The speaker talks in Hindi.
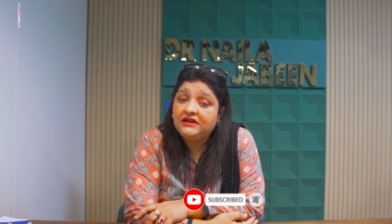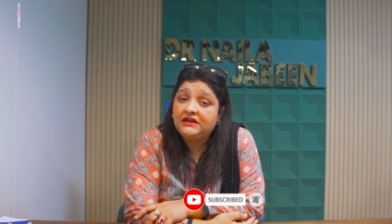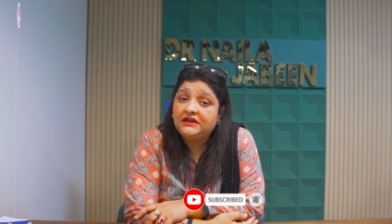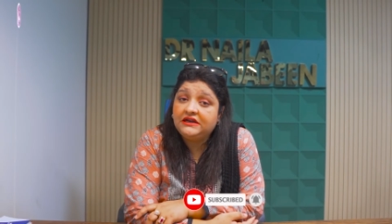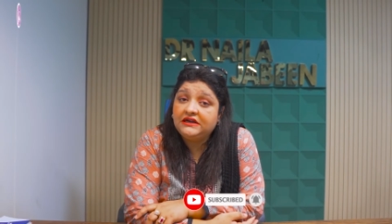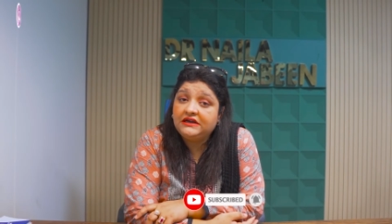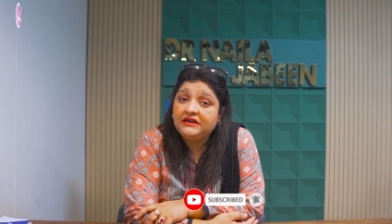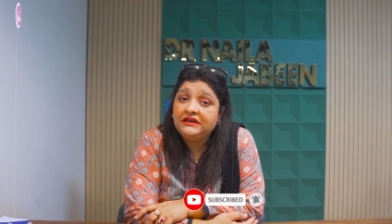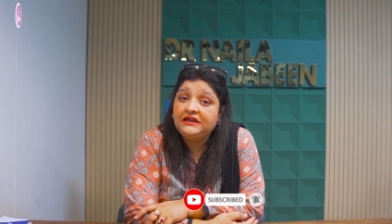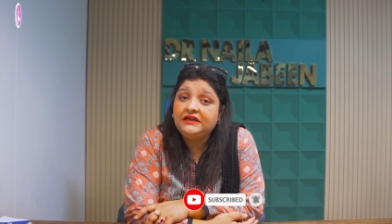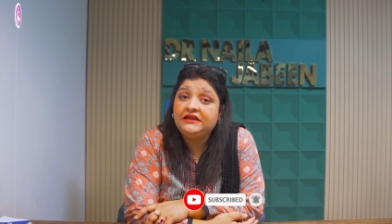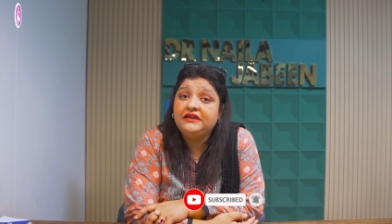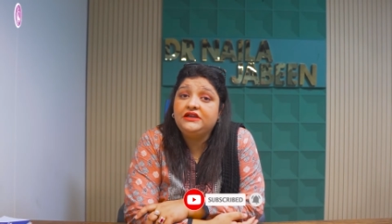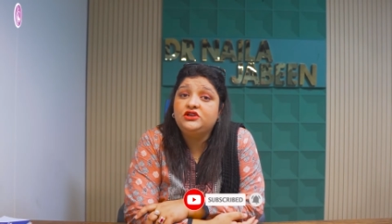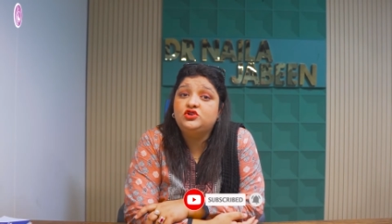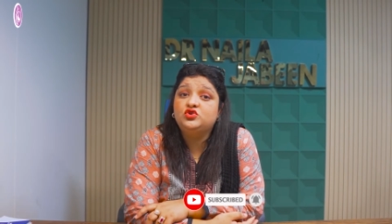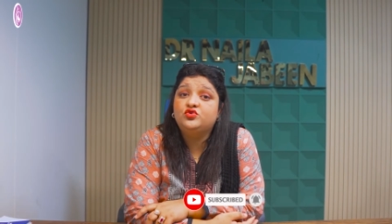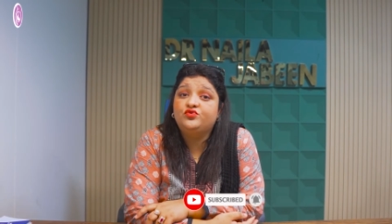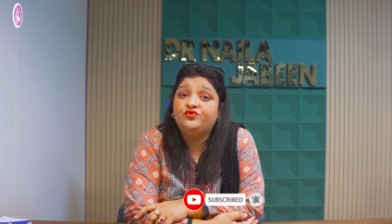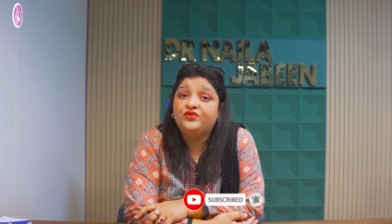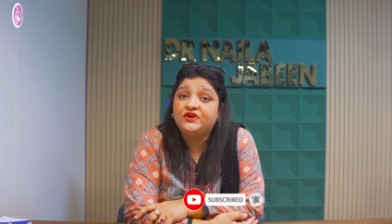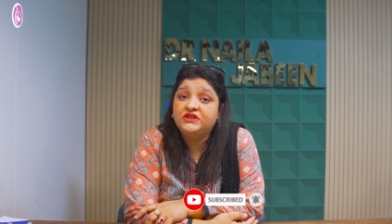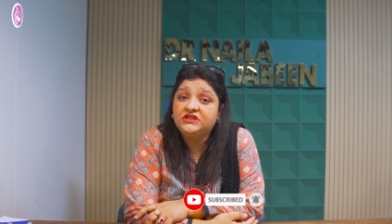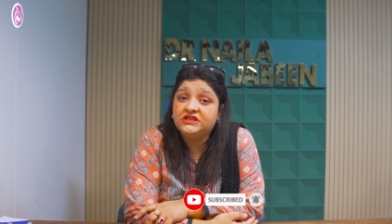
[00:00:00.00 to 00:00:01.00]
लगने की
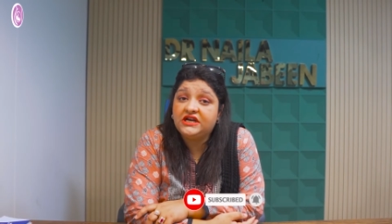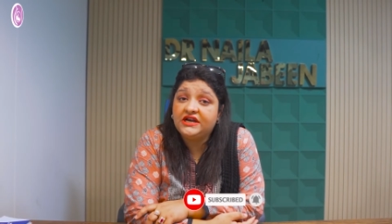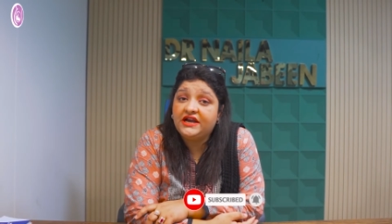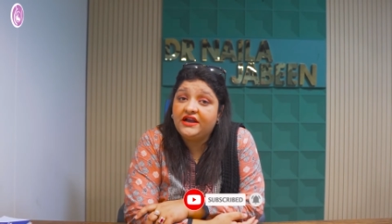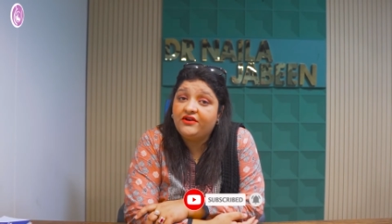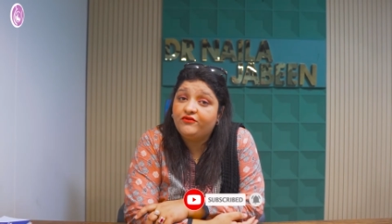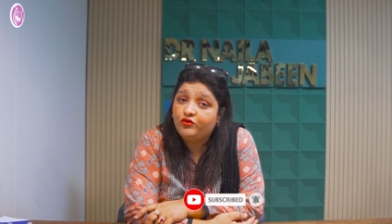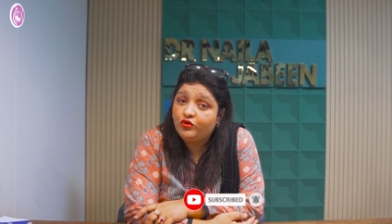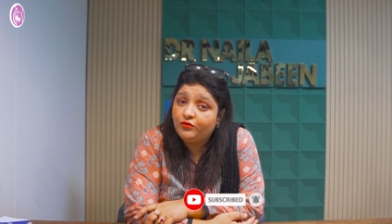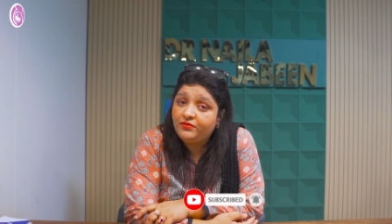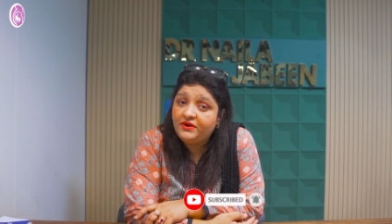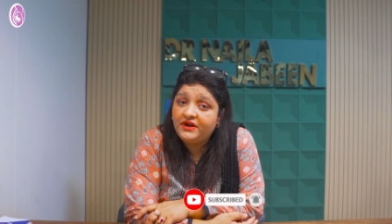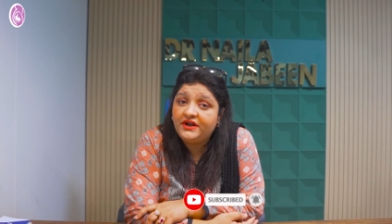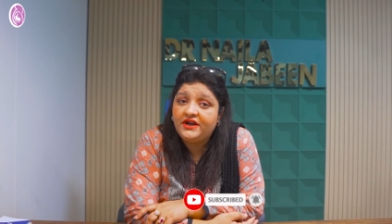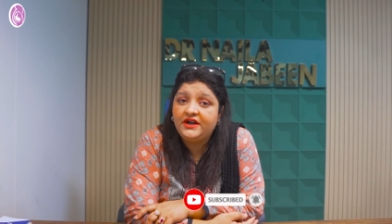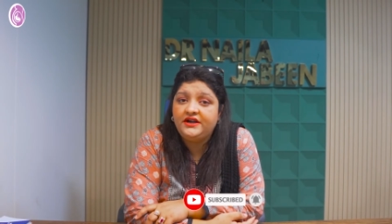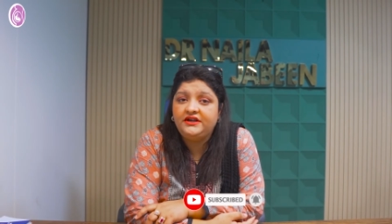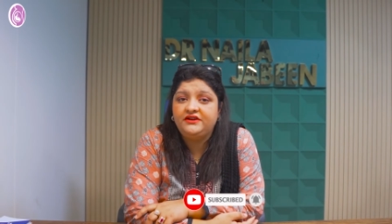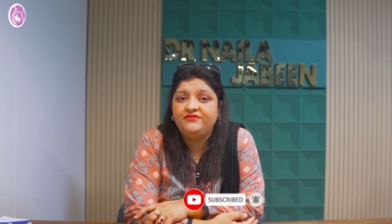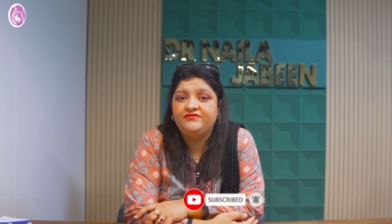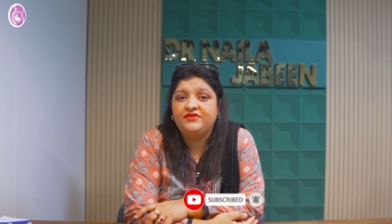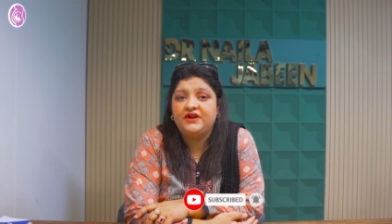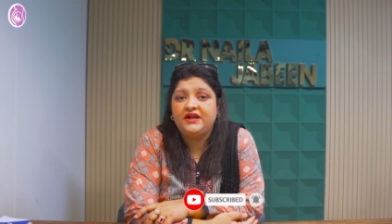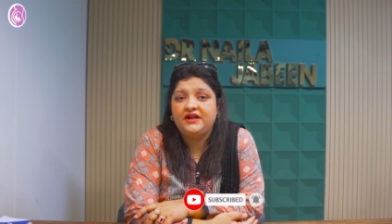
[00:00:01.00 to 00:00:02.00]
जो वजह है वो भी
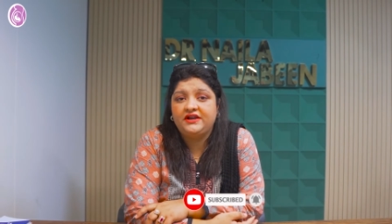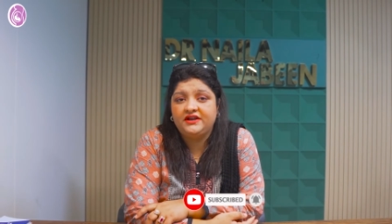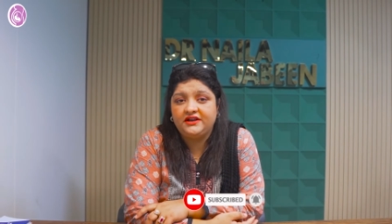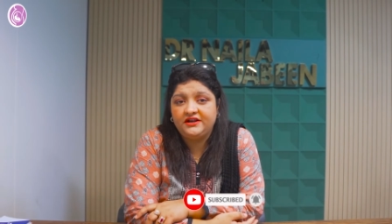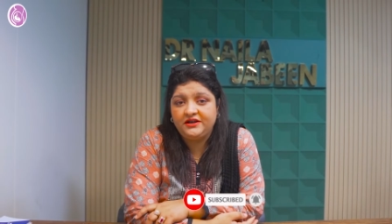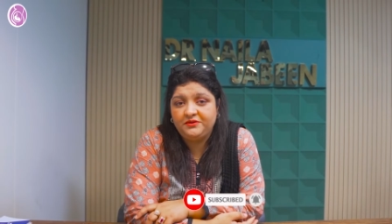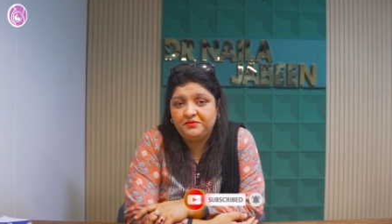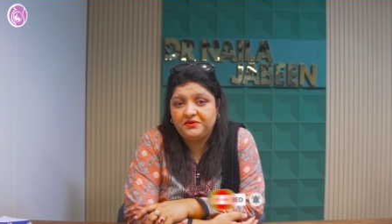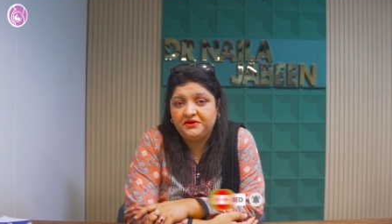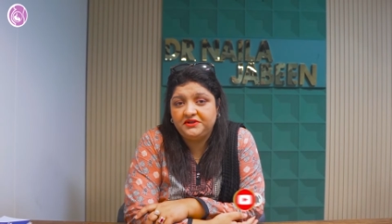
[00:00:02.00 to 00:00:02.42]
आइडेंटिफाई करनी